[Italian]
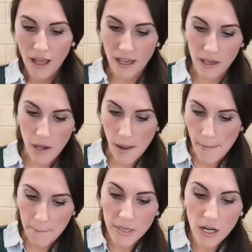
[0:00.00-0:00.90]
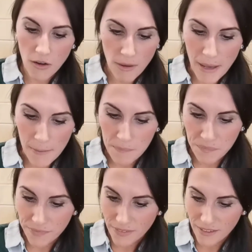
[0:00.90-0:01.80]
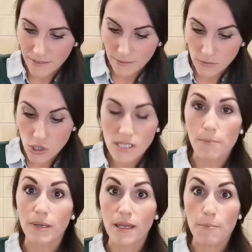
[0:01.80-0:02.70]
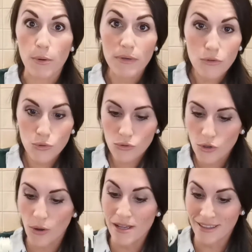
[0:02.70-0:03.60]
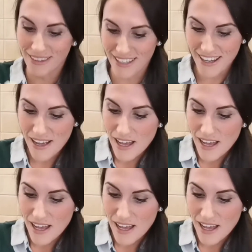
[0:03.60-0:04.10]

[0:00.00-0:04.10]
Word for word: eh, però vabbè, mm, c'è sempre tempo per tutto, quindi...